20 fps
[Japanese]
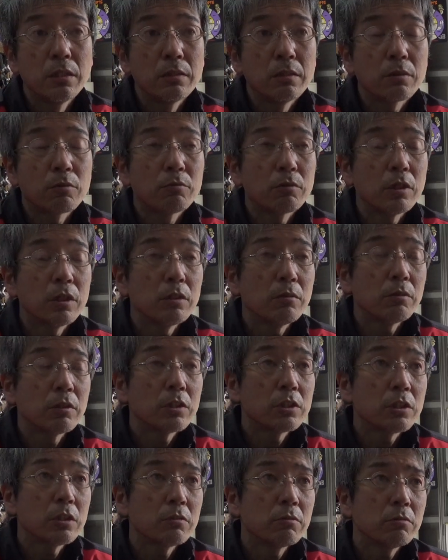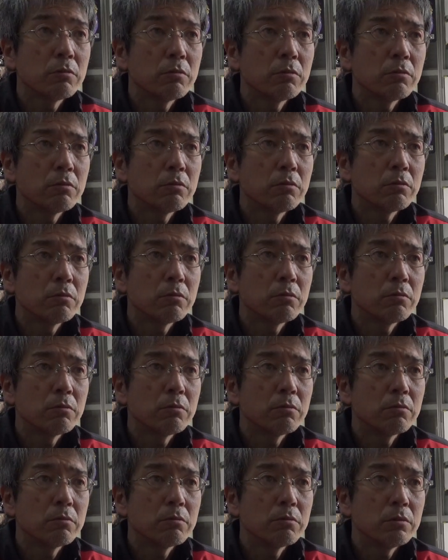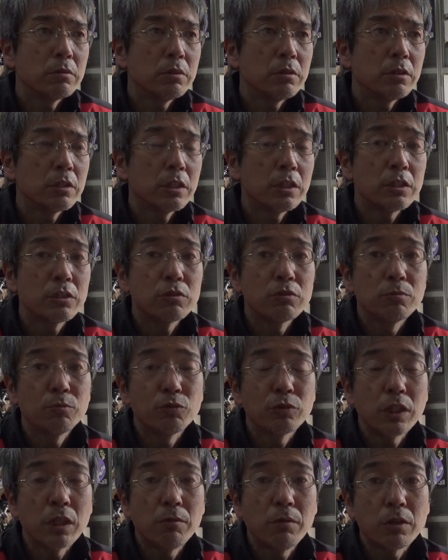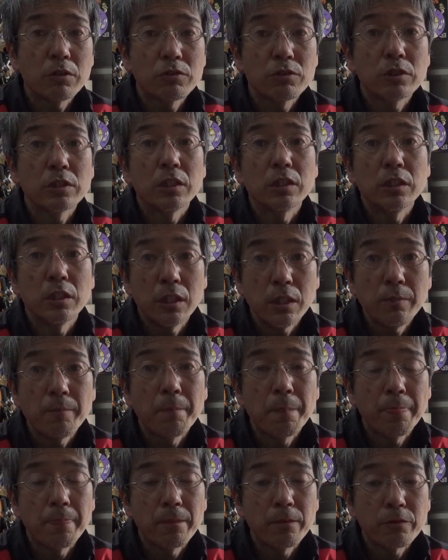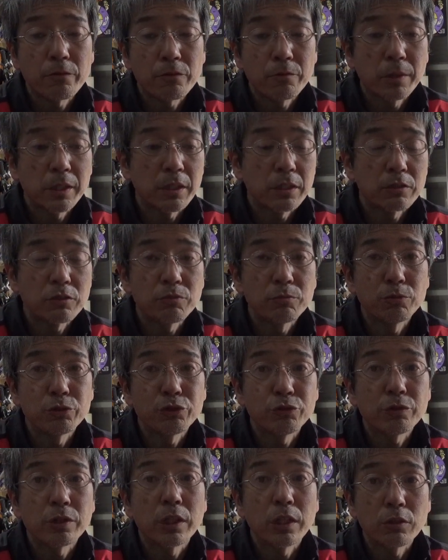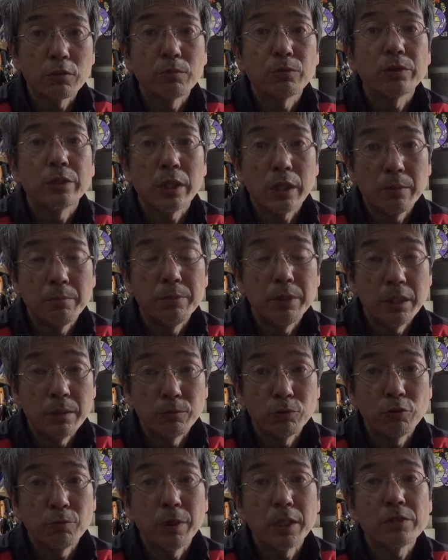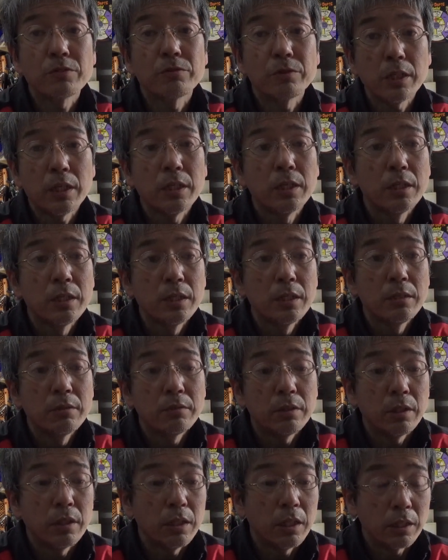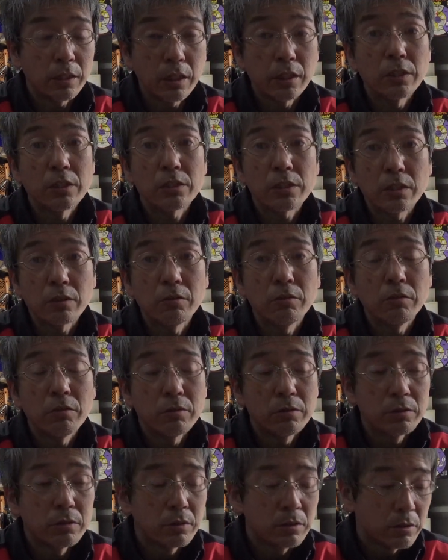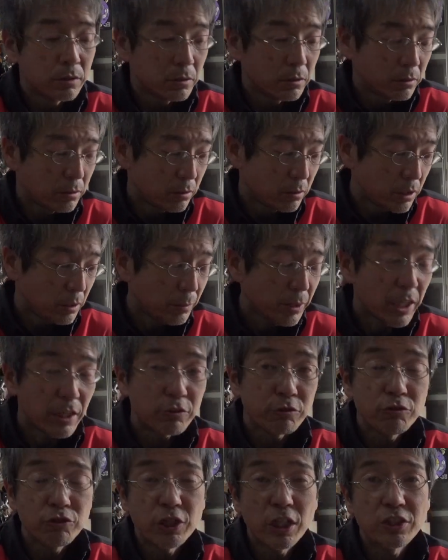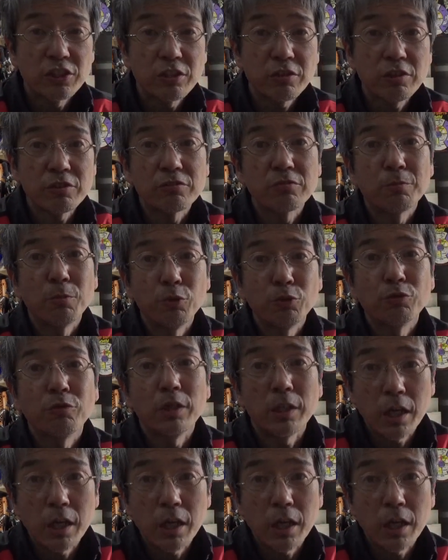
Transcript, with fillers: で、この間私、あの、イギリスのモーターワークスさんでね、ちょっとまた注文しようかなと思って、PM のパーツをね、で、やったんですけど、今148円ぐらいですよ、ポンドは